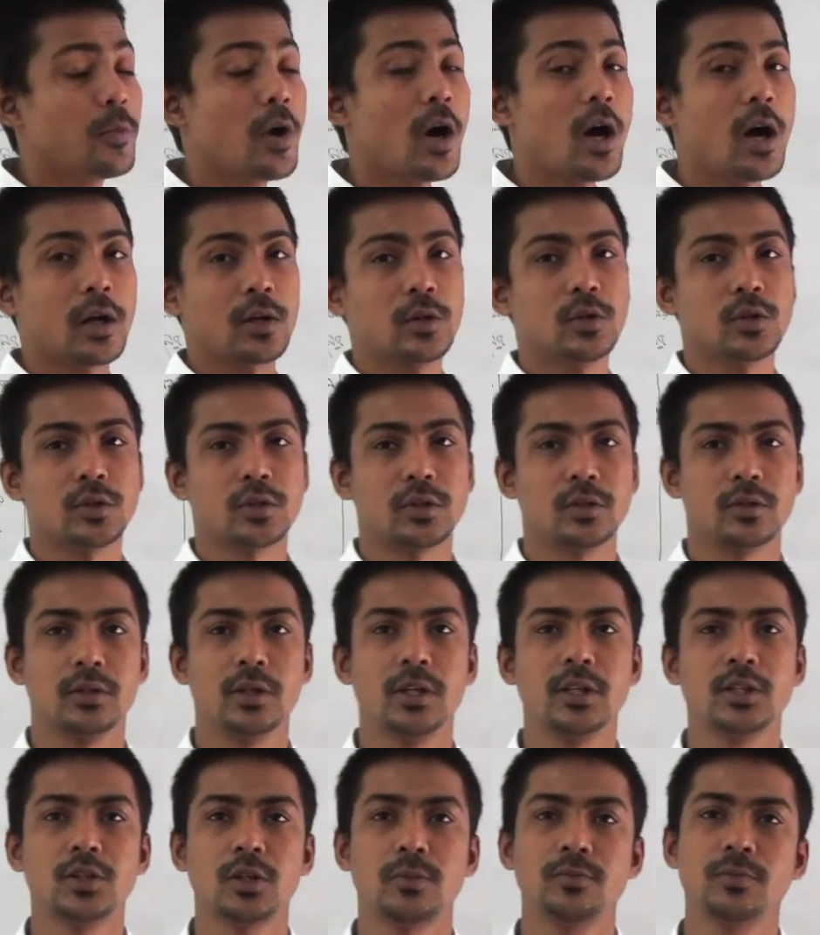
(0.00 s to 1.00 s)
মহাকর্ষ
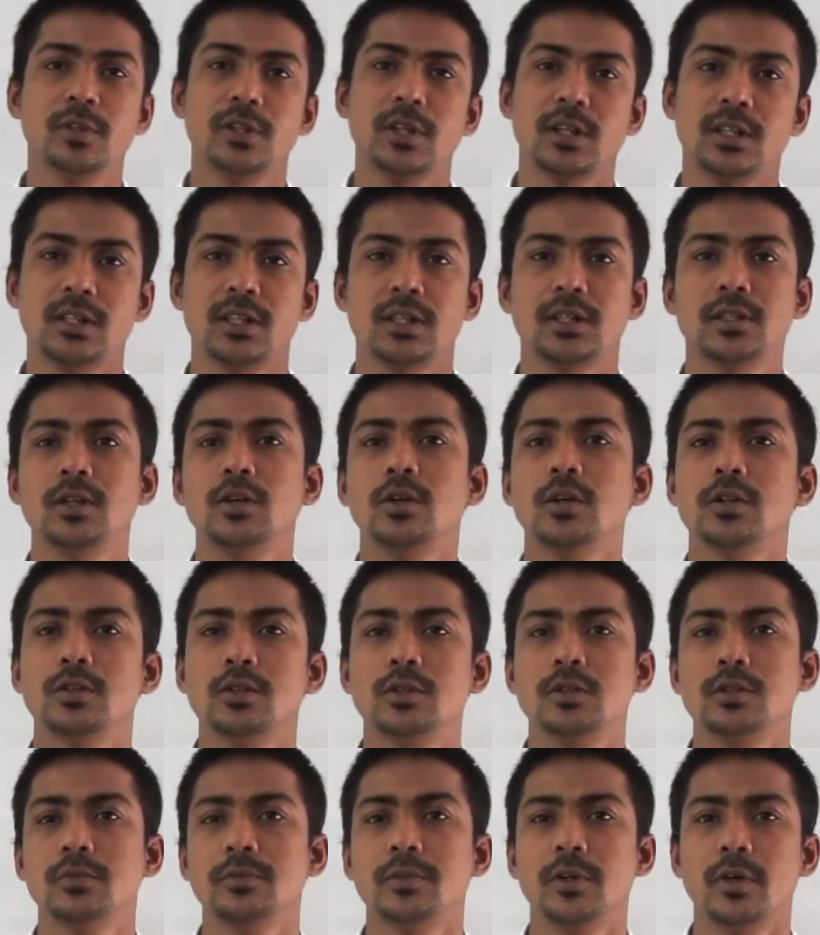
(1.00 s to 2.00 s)
এই শব্দটার সাথে
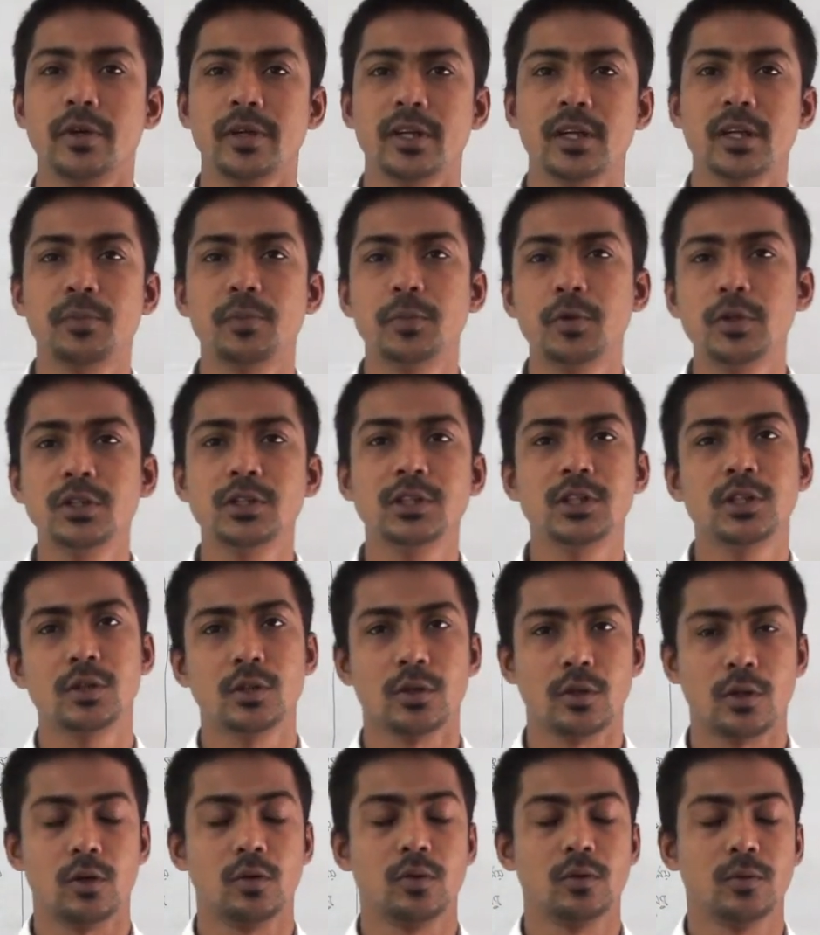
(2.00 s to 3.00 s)
হয়তো তোমরা অনেকে পরিচিত
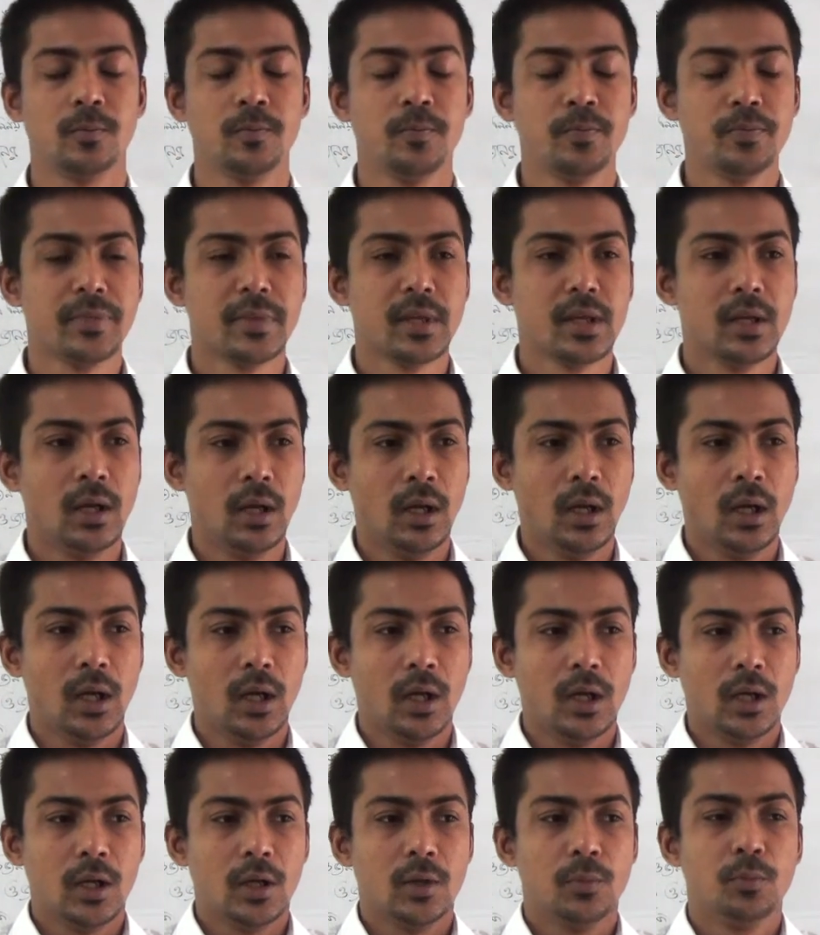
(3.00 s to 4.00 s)
নও
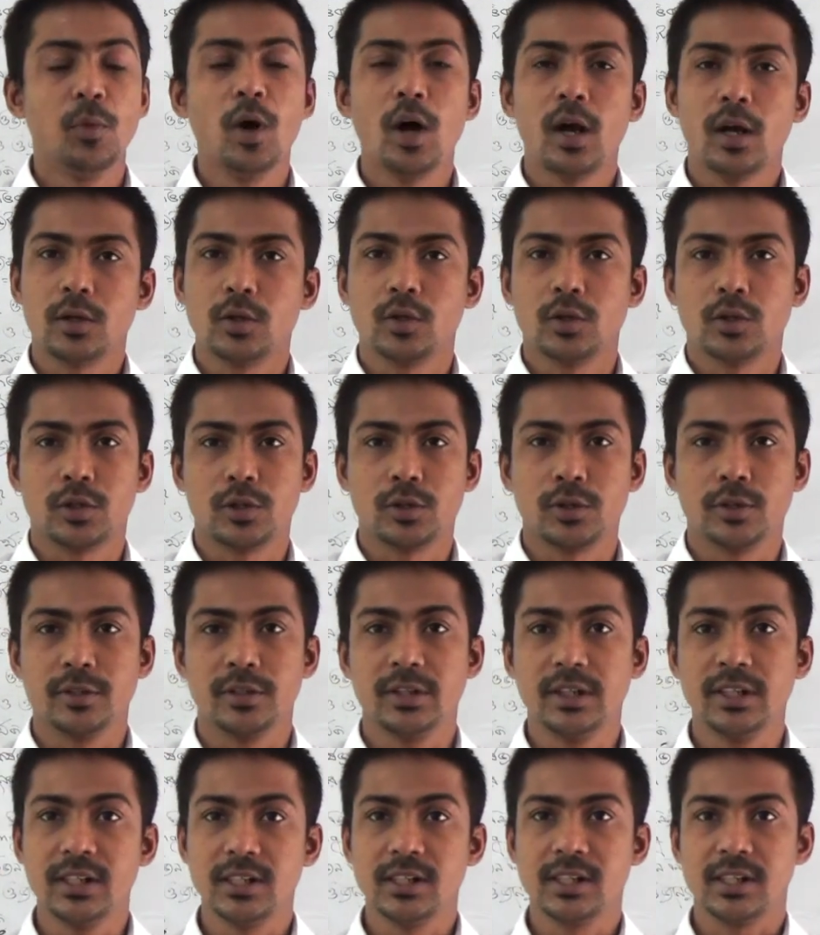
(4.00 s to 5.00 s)
মহাকর্ষ
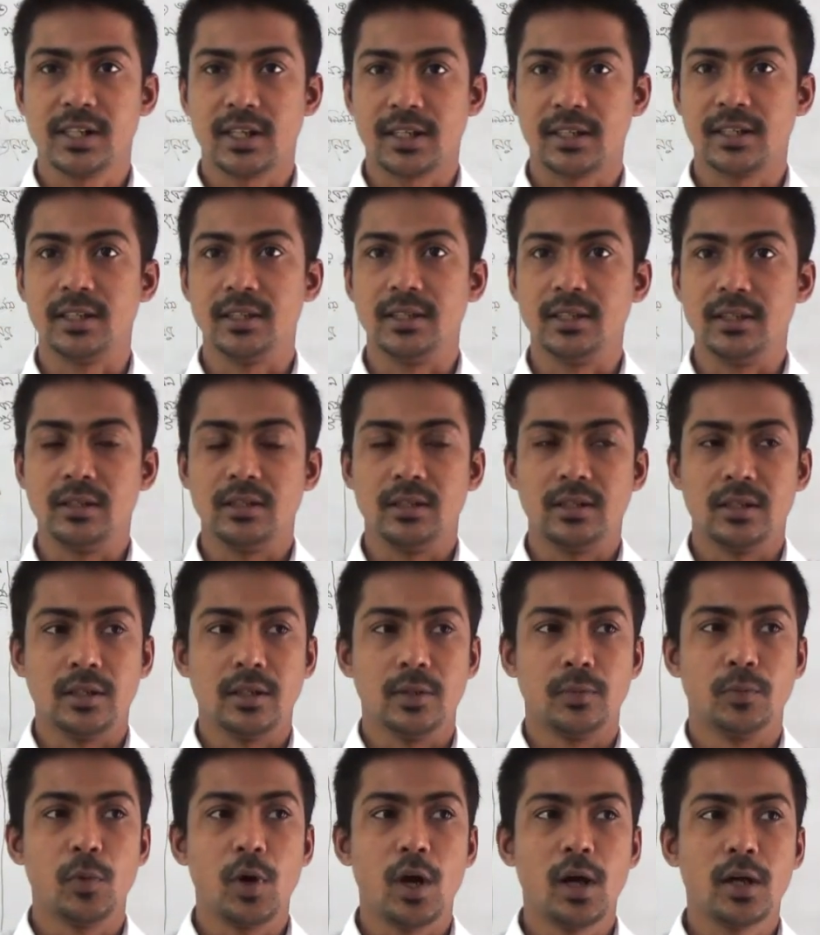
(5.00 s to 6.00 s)
জিনিসটা কী
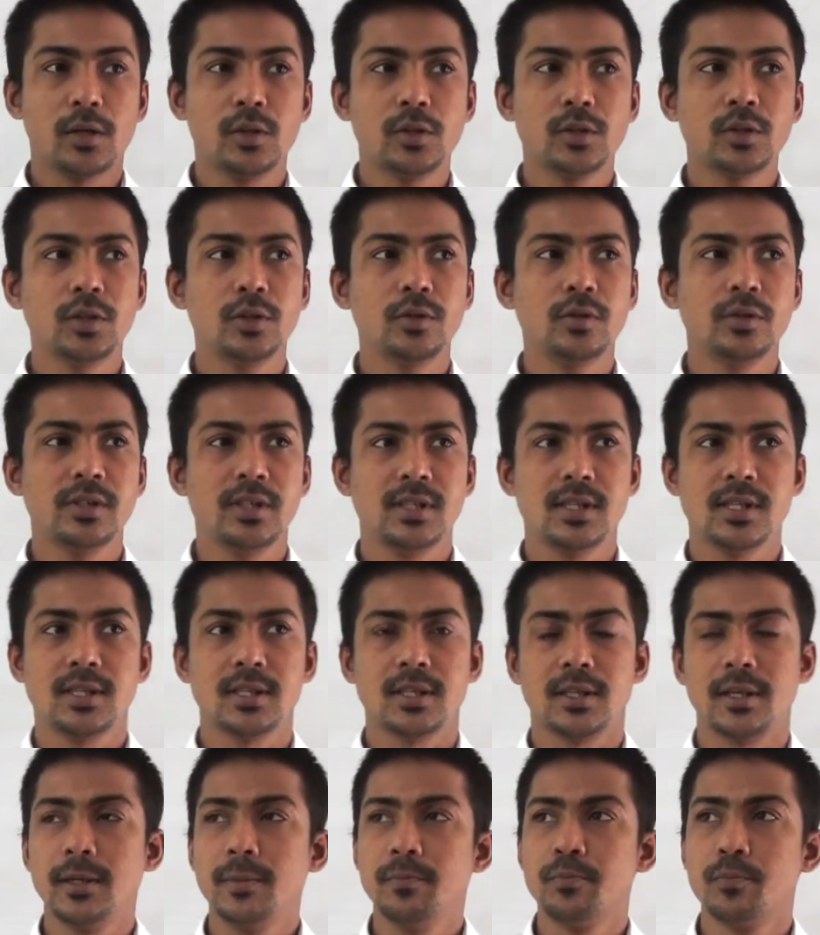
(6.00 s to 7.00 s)
মহাকর্ষ
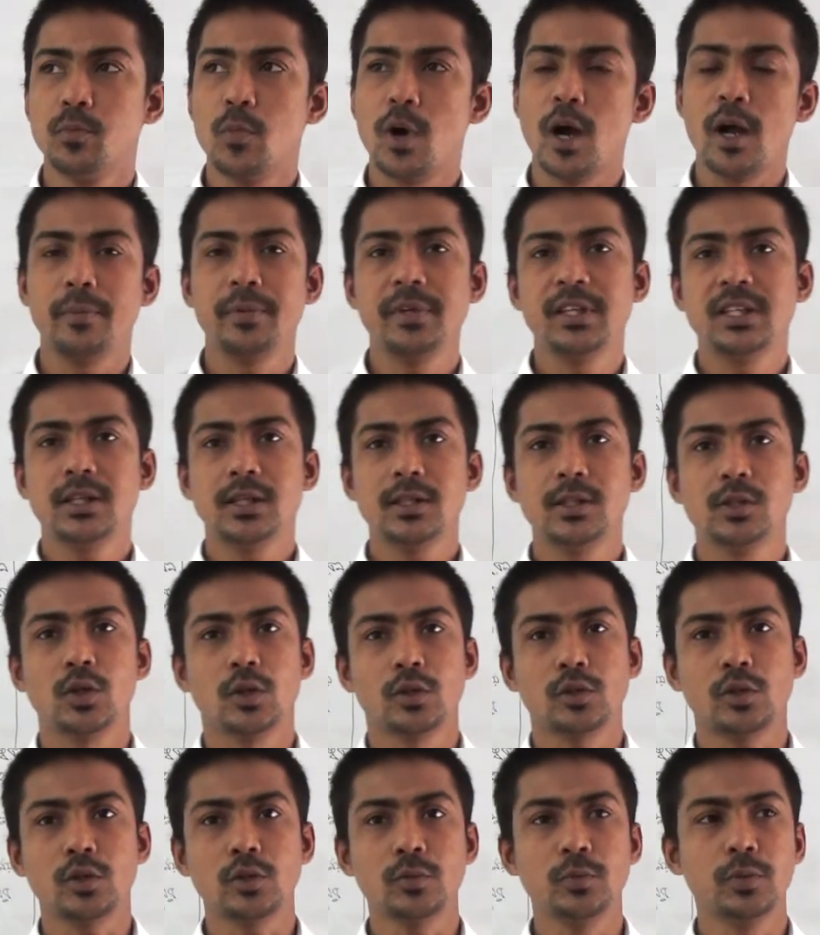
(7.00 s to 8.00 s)
হইতেছে মহাবিশ্বের
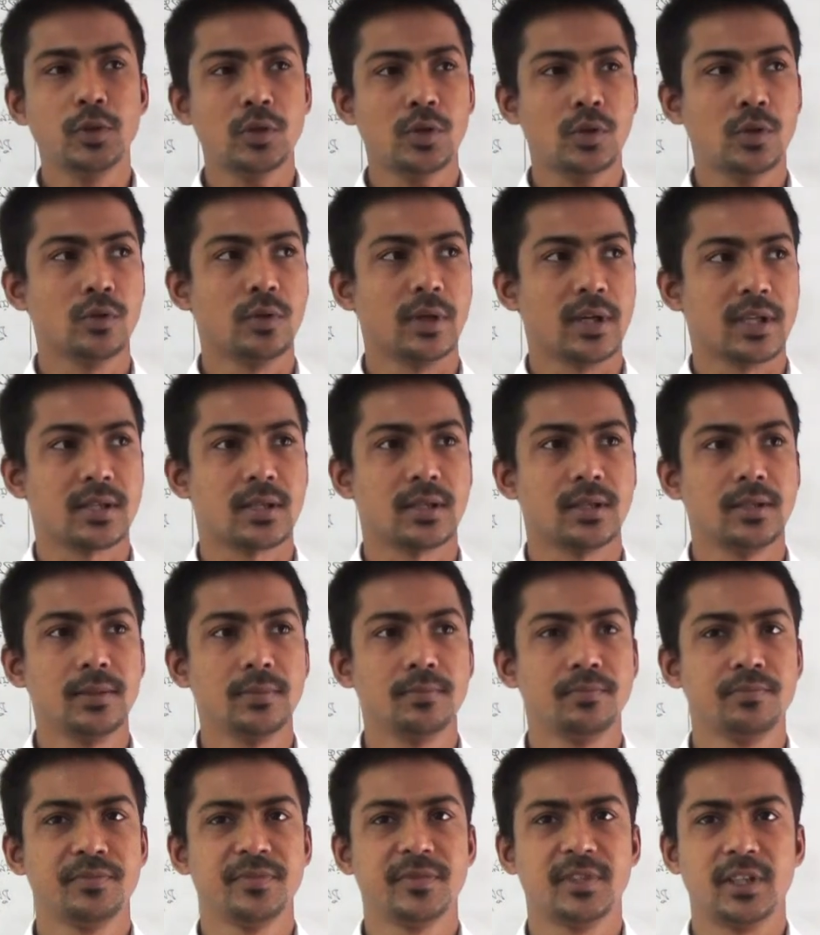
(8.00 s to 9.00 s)
যত বস্তু আছে
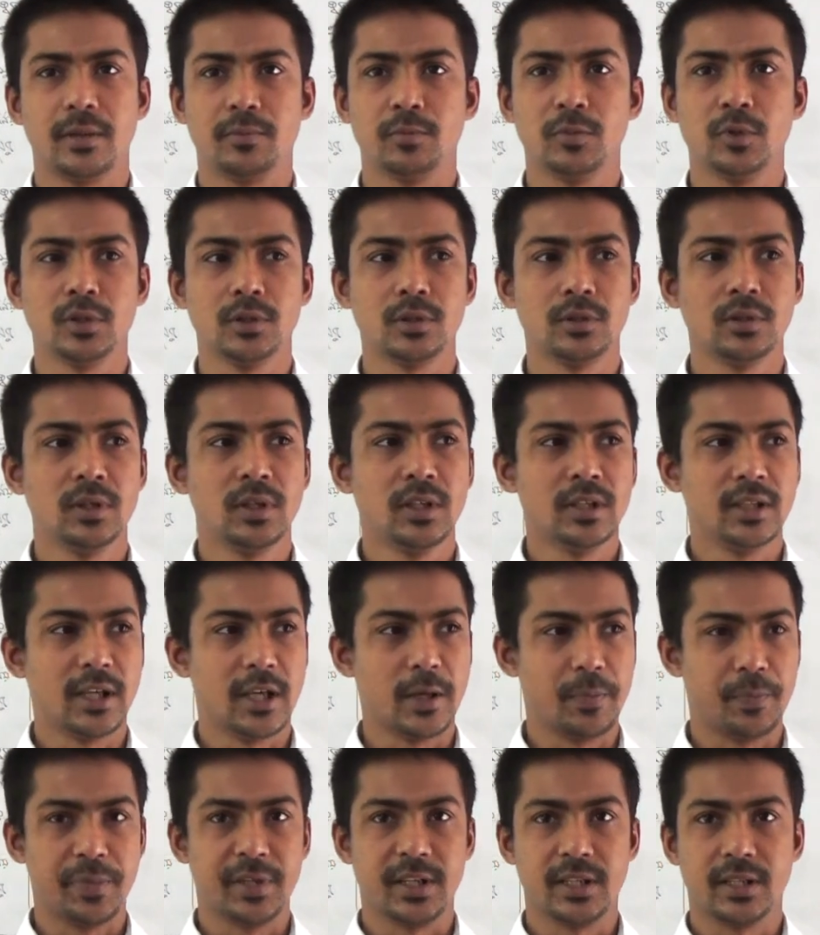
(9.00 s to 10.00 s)
যেমন
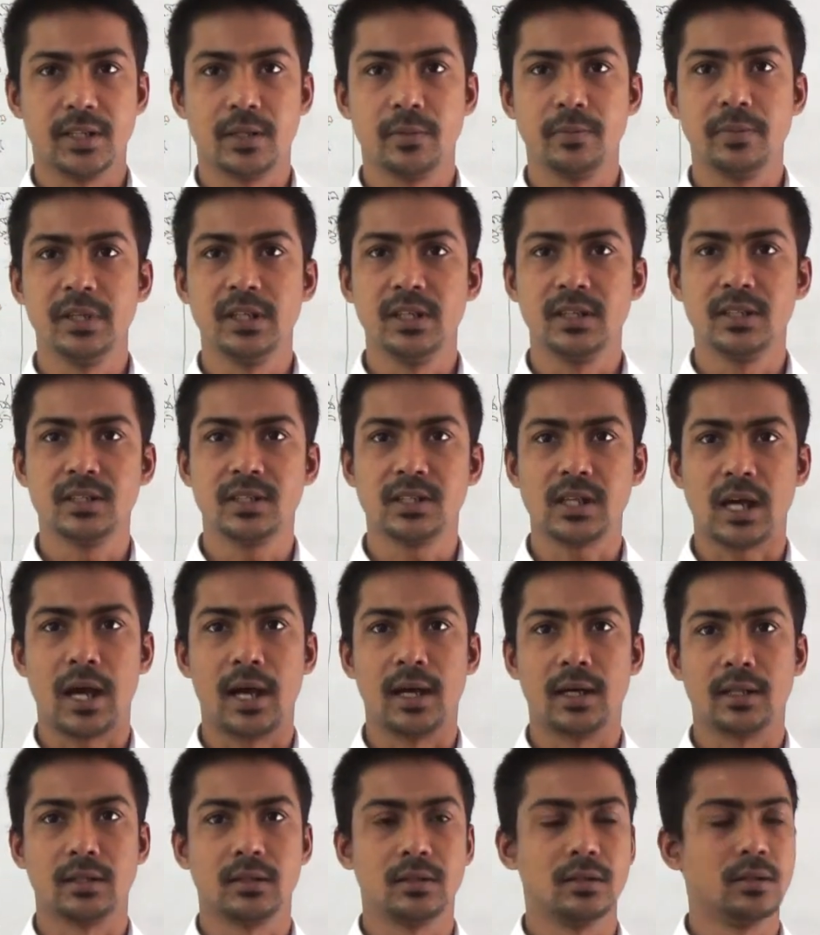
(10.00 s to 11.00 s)
এই পৃথিবী
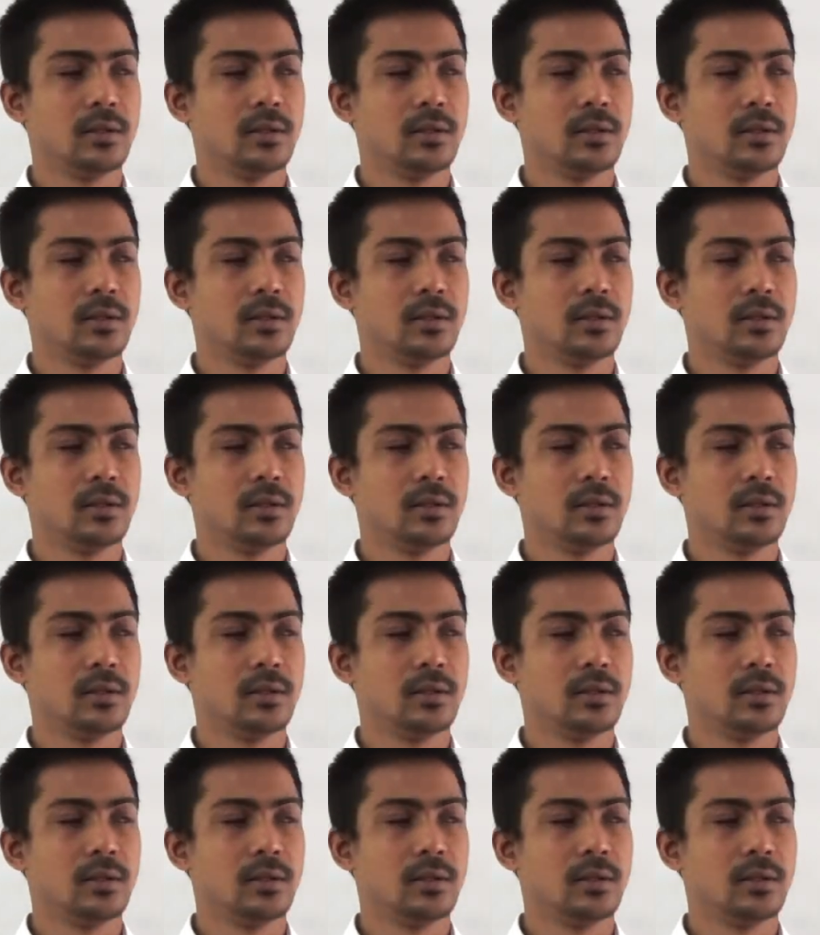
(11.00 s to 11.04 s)
চাঁদ